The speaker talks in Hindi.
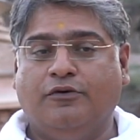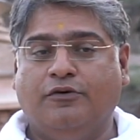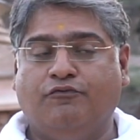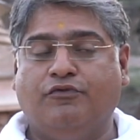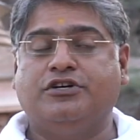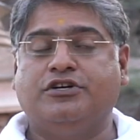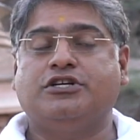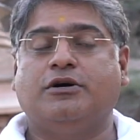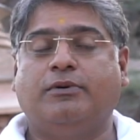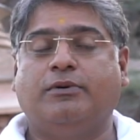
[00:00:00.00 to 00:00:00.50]

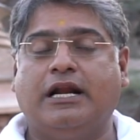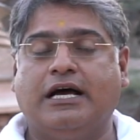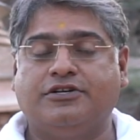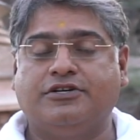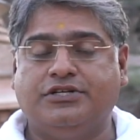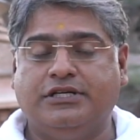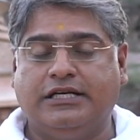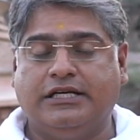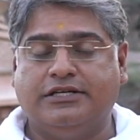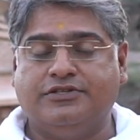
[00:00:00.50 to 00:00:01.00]
वृषभ
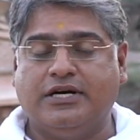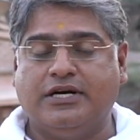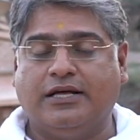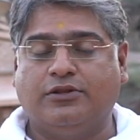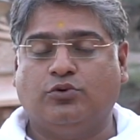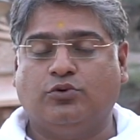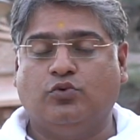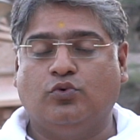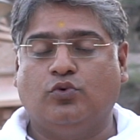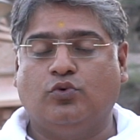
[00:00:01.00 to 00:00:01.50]
राशि के
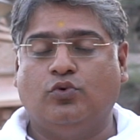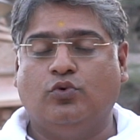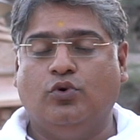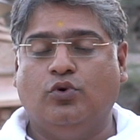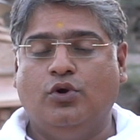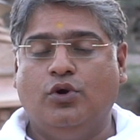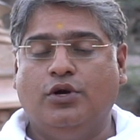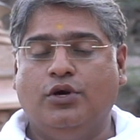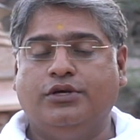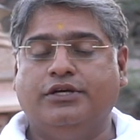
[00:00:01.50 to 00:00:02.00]
जातकों को
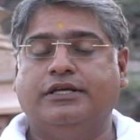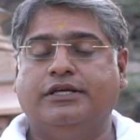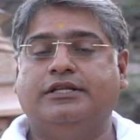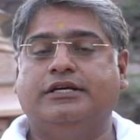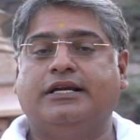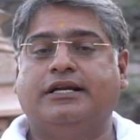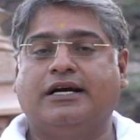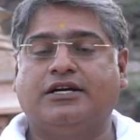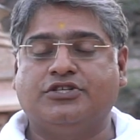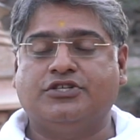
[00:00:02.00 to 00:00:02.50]

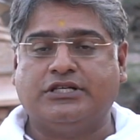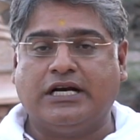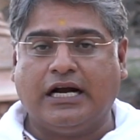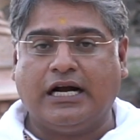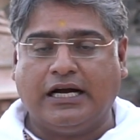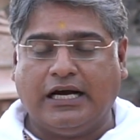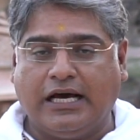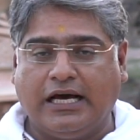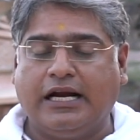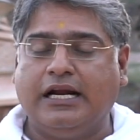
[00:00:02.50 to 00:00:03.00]
यदि रक्षा
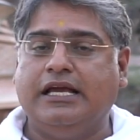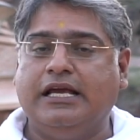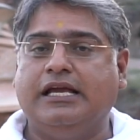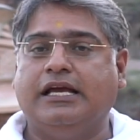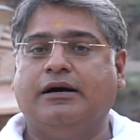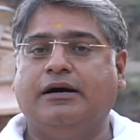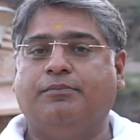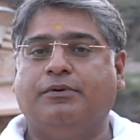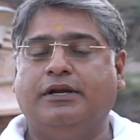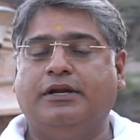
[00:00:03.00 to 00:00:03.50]
करनी
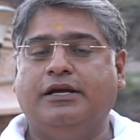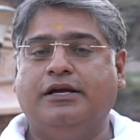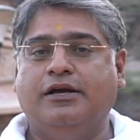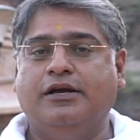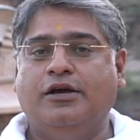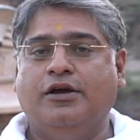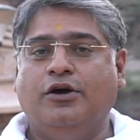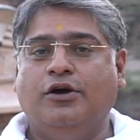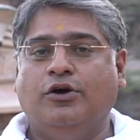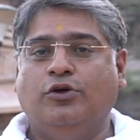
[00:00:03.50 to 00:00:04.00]
है अपनी
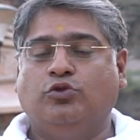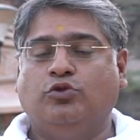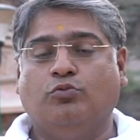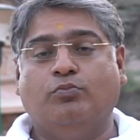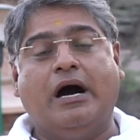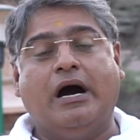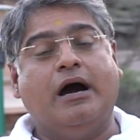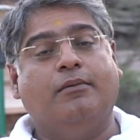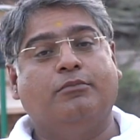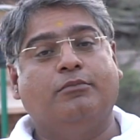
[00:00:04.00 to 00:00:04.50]
तो
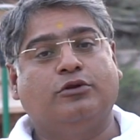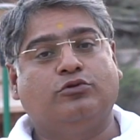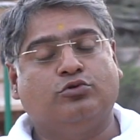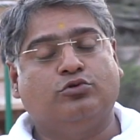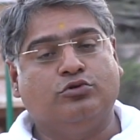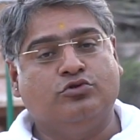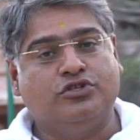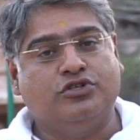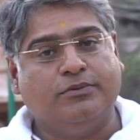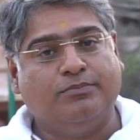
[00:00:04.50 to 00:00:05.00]

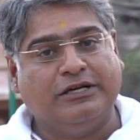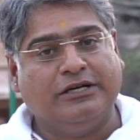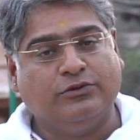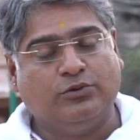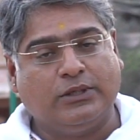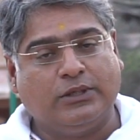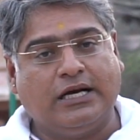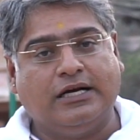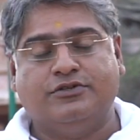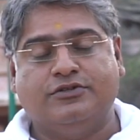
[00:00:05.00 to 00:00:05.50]
महामृत्युंजय
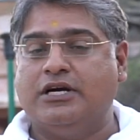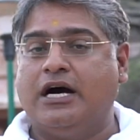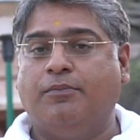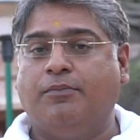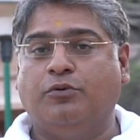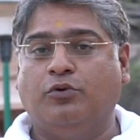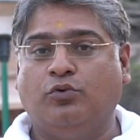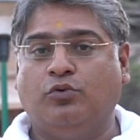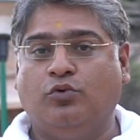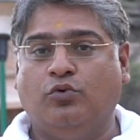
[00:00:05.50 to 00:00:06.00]
मंत्र का
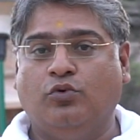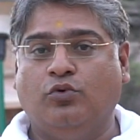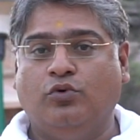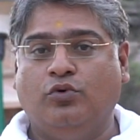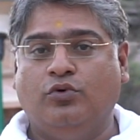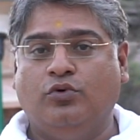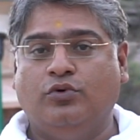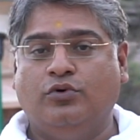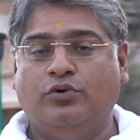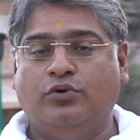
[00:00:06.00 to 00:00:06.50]
जाप उनको
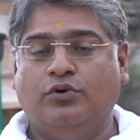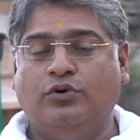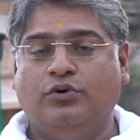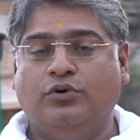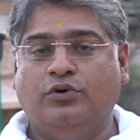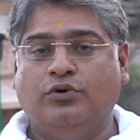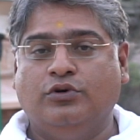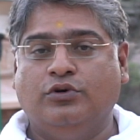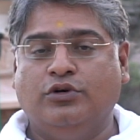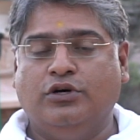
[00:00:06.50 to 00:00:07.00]

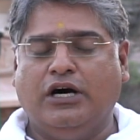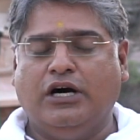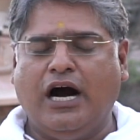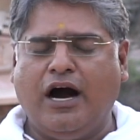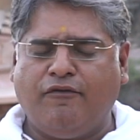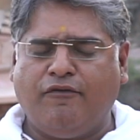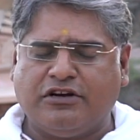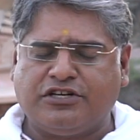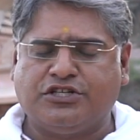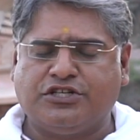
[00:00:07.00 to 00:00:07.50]

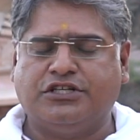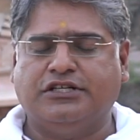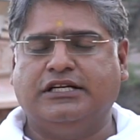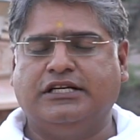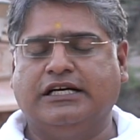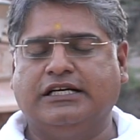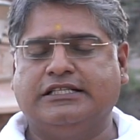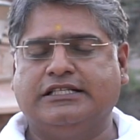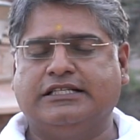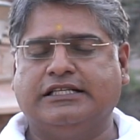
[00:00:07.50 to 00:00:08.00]
अवश्य
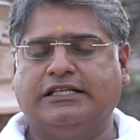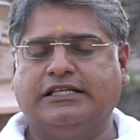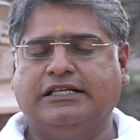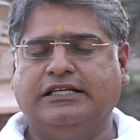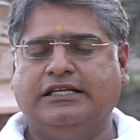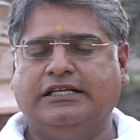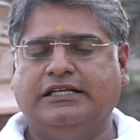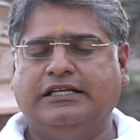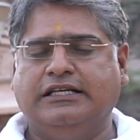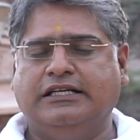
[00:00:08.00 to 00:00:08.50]
ढंग से
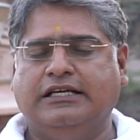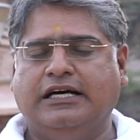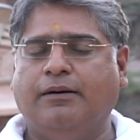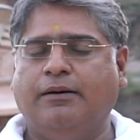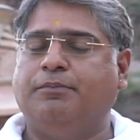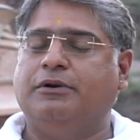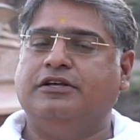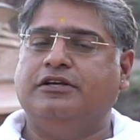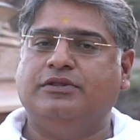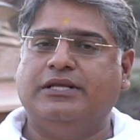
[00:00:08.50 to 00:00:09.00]

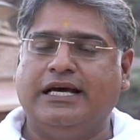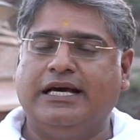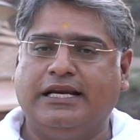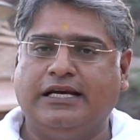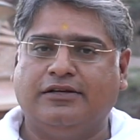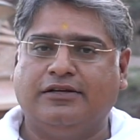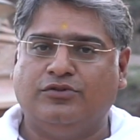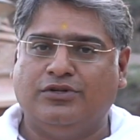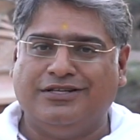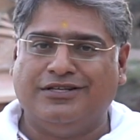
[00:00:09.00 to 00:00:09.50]
अपनी
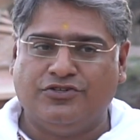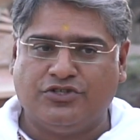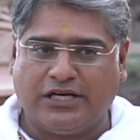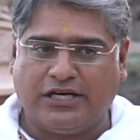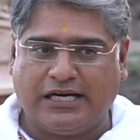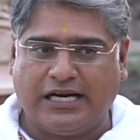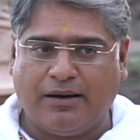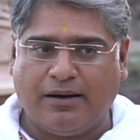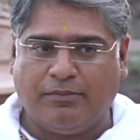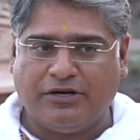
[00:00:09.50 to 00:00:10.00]
दैनिक
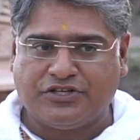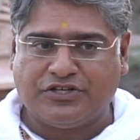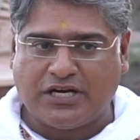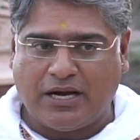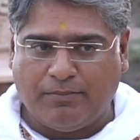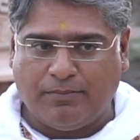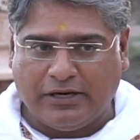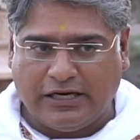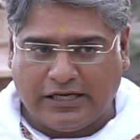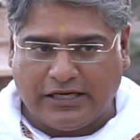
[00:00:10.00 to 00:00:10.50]
दिनचर्या में
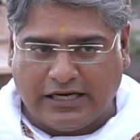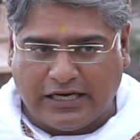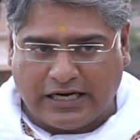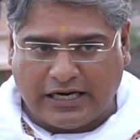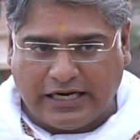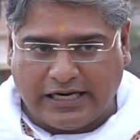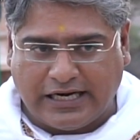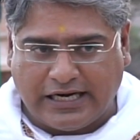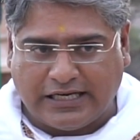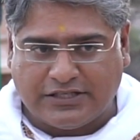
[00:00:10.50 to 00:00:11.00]
शामिल
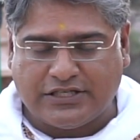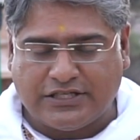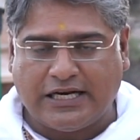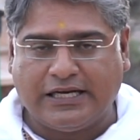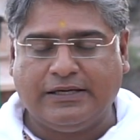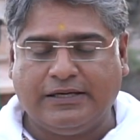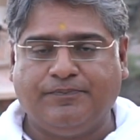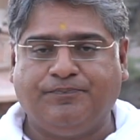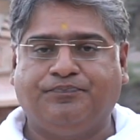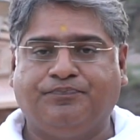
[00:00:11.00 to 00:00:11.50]
कर लेना
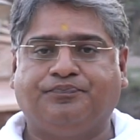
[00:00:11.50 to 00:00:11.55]
चाहिए